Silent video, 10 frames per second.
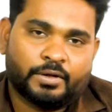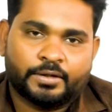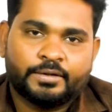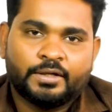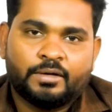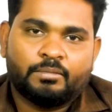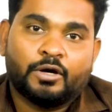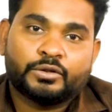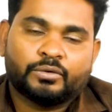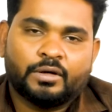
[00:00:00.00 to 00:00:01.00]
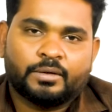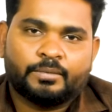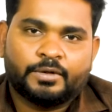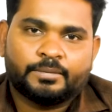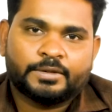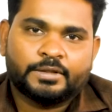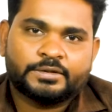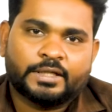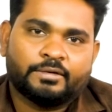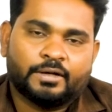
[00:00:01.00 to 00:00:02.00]
சொல்லுவாங்க மருத்துவர்களுக்கு போய்
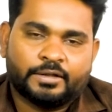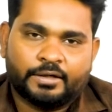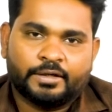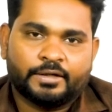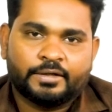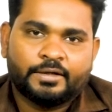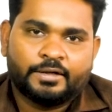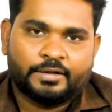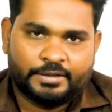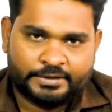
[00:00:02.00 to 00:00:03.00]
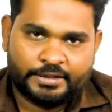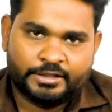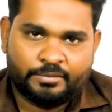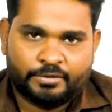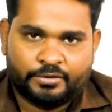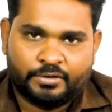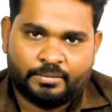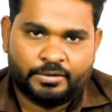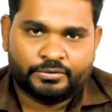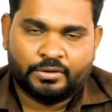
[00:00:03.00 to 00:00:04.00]
பண்ணால் சதம் வளர்ந்துருக்கு சர்ஜரி பண்ணணும்
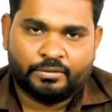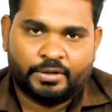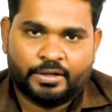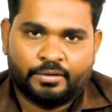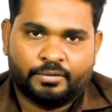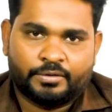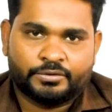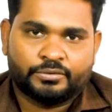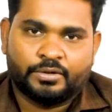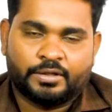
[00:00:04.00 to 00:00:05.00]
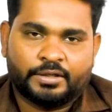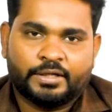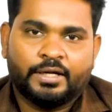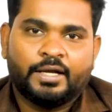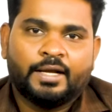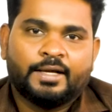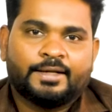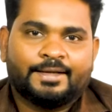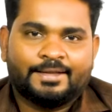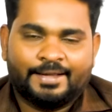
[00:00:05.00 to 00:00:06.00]
அப்படின்னு சொல்லக்கூடிய ஒரு சூழல் இருக்குது
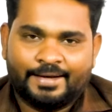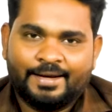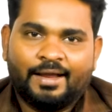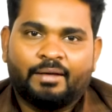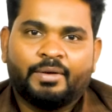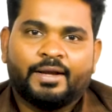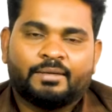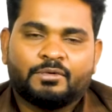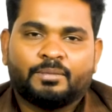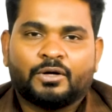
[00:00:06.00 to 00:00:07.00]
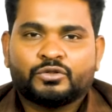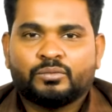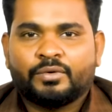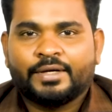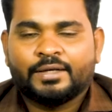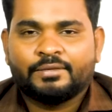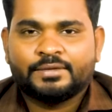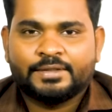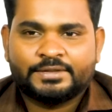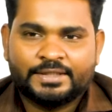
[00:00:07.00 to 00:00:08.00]
இது எல்லாமே நம்ம மருத்துவ முறைகளில்
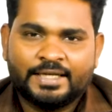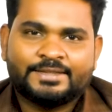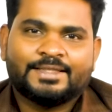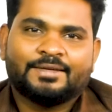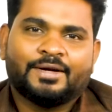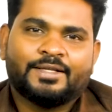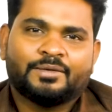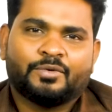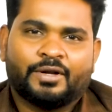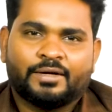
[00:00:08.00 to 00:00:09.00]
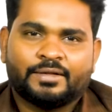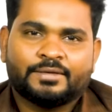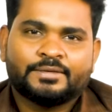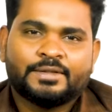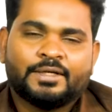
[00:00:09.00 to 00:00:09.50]
வந்து சின்ன சின்ன வைத்திய முறைகள் தான்